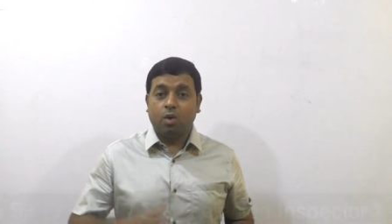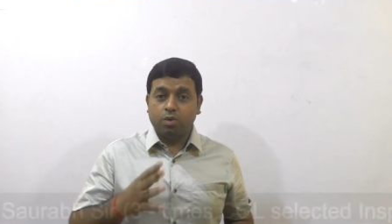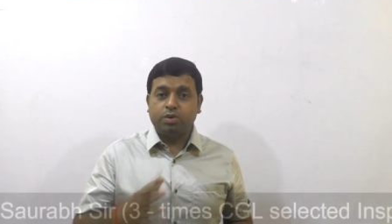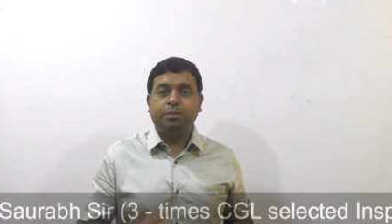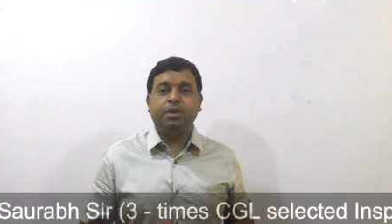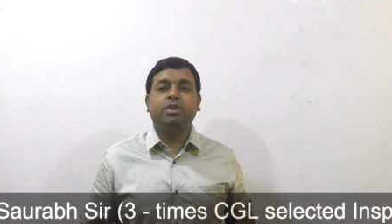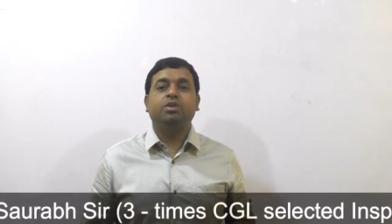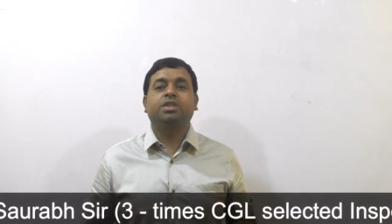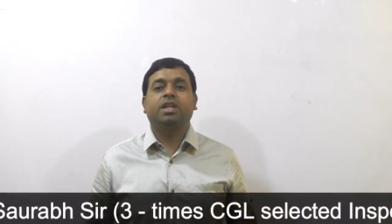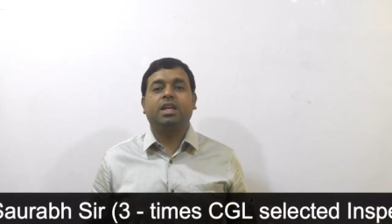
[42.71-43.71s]
उस
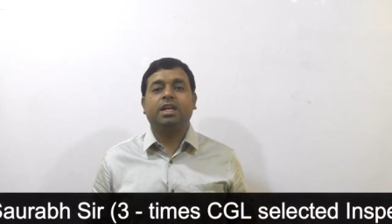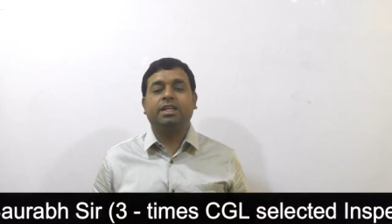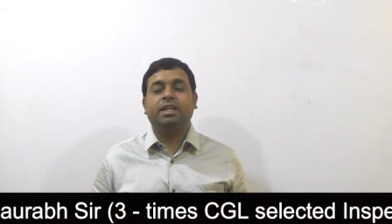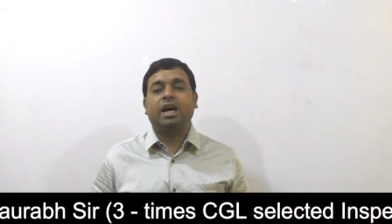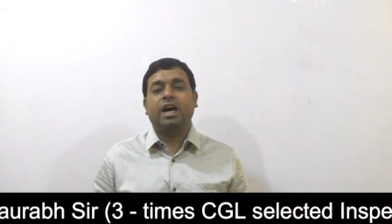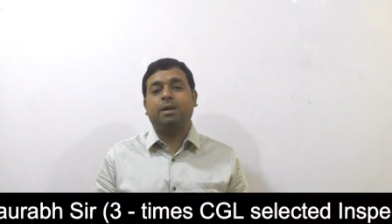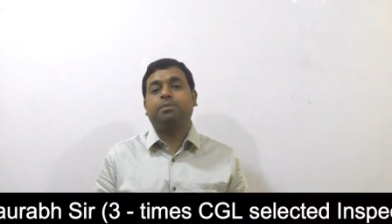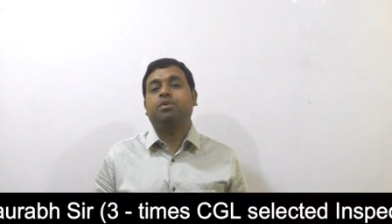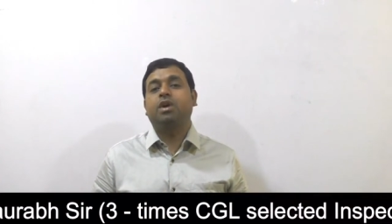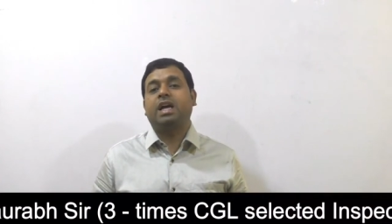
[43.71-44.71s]
वीडियो से रिलेटेड
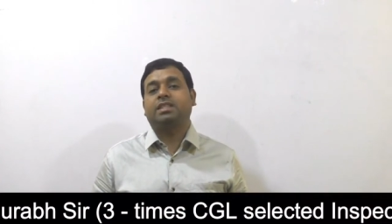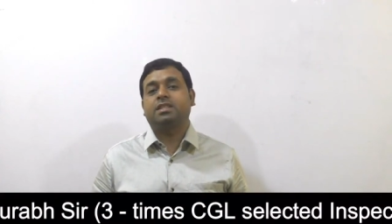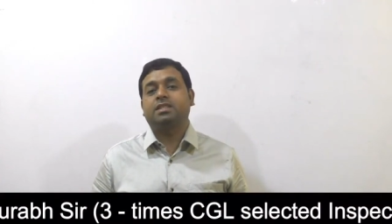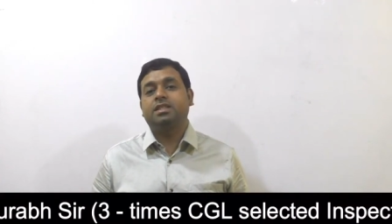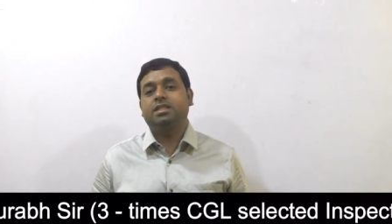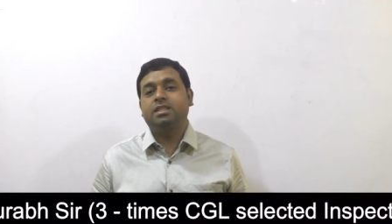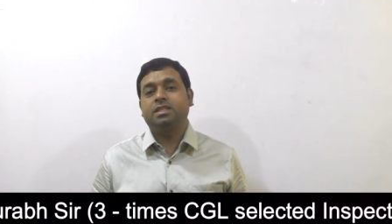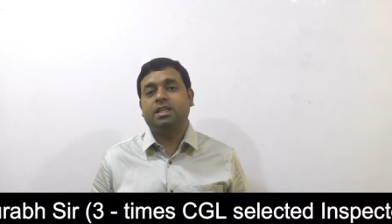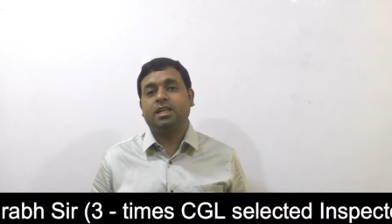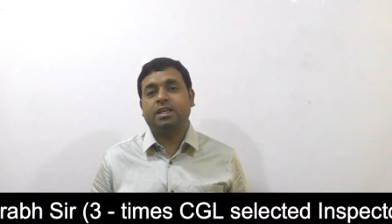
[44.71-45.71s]
आपको एसएससी
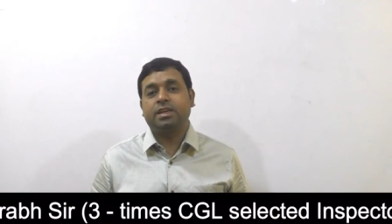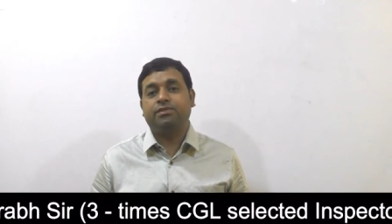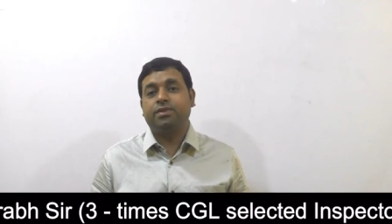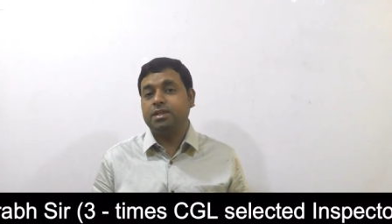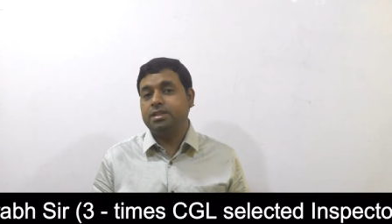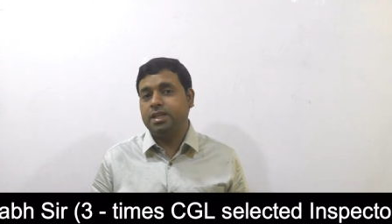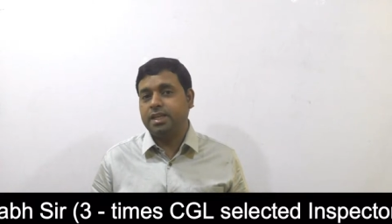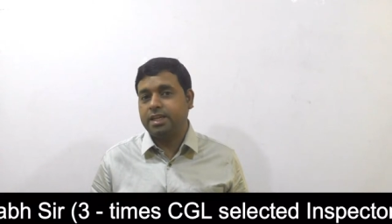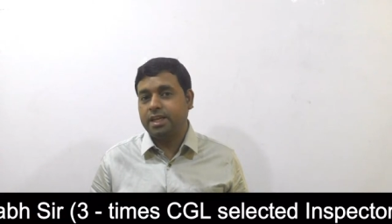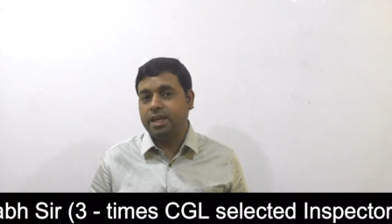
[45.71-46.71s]
सीजीएल के फर्स्ट
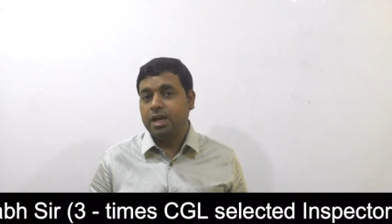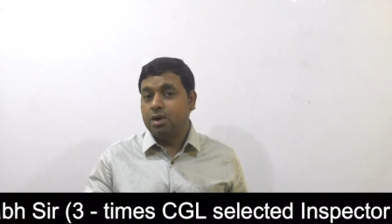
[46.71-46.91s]
डे के